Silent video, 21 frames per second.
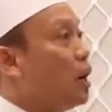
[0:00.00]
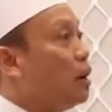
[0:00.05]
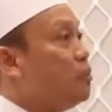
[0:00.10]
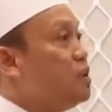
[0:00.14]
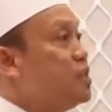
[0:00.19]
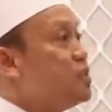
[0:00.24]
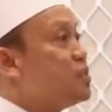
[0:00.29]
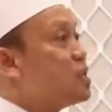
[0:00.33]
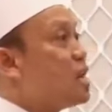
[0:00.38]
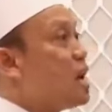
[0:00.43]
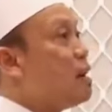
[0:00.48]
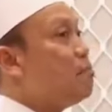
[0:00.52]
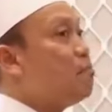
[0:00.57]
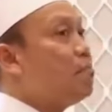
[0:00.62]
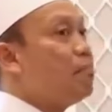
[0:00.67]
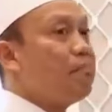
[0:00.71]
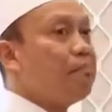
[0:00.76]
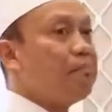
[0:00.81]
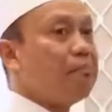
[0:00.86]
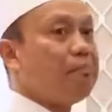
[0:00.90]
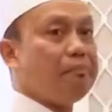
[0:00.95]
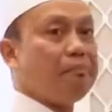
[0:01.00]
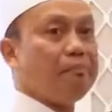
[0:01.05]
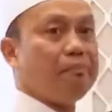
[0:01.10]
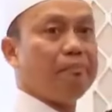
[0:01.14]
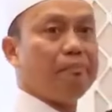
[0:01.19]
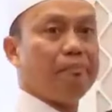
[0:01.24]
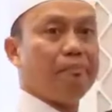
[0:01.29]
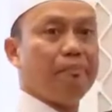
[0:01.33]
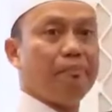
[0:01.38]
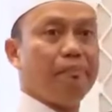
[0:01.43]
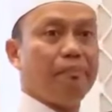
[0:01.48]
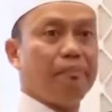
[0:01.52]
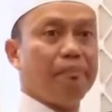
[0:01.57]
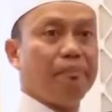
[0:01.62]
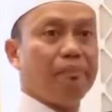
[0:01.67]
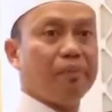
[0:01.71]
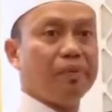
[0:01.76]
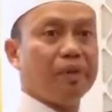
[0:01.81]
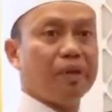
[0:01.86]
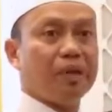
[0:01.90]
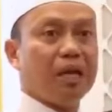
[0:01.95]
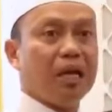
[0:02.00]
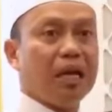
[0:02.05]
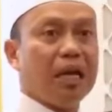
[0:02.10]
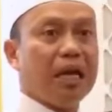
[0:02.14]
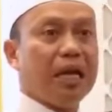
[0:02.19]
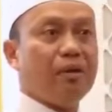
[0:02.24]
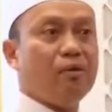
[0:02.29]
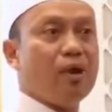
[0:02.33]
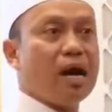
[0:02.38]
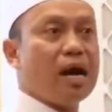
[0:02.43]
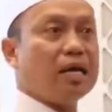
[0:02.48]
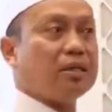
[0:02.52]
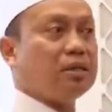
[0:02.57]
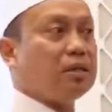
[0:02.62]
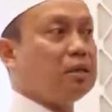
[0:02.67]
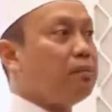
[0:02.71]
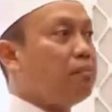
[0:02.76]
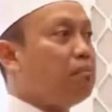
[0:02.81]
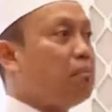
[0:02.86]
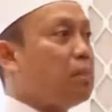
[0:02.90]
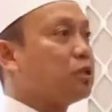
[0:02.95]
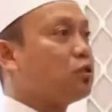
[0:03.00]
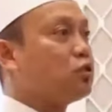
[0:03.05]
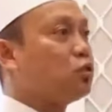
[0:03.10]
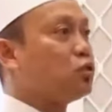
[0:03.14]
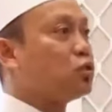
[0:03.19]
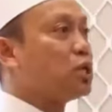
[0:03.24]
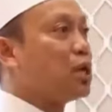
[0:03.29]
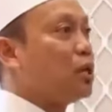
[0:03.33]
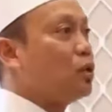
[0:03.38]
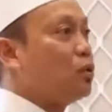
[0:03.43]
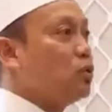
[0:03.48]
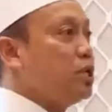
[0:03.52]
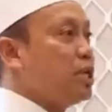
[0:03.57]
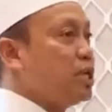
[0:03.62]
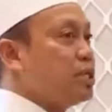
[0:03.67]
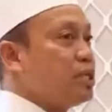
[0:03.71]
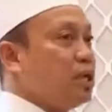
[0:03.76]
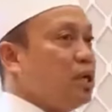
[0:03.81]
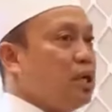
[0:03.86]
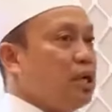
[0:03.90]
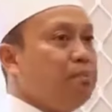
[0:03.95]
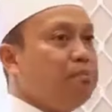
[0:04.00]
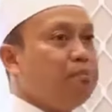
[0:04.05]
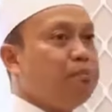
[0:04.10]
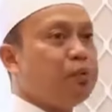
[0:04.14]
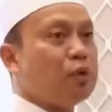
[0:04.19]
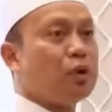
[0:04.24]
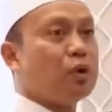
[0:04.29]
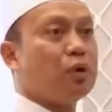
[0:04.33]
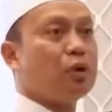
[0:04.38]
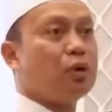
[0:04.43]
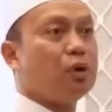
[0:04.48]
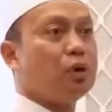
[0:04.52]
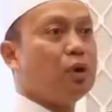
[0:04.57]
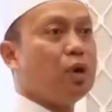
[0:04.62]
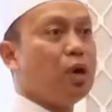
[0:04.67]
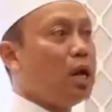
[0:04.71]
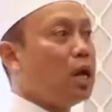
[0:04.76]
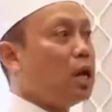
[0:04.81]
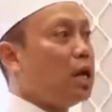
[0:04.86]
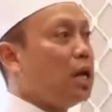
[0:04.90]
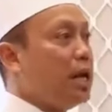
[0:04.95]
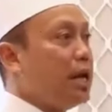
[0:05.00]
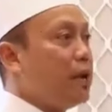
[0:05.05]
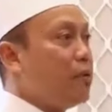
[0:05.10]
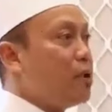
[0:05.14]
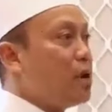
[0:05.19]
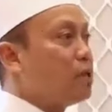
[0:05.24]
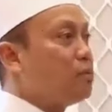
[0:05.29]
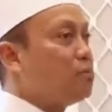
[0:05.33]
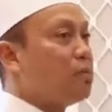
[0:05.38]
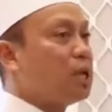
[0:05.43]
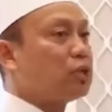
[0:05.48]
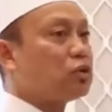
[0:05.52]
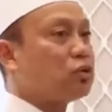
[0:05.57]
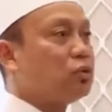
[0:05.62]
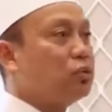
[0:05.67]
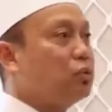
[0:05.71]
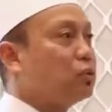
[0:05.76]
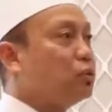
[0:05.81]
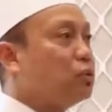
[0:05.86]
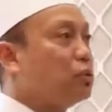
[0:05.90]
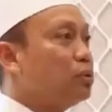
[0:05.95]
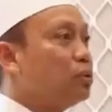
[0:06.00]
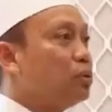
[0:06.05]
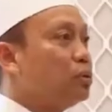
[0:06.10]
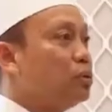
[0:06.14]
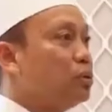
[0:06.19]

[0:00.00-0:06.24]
Amin Sam, lewat masuk Sarul Yasin Limpo, lewat masuk,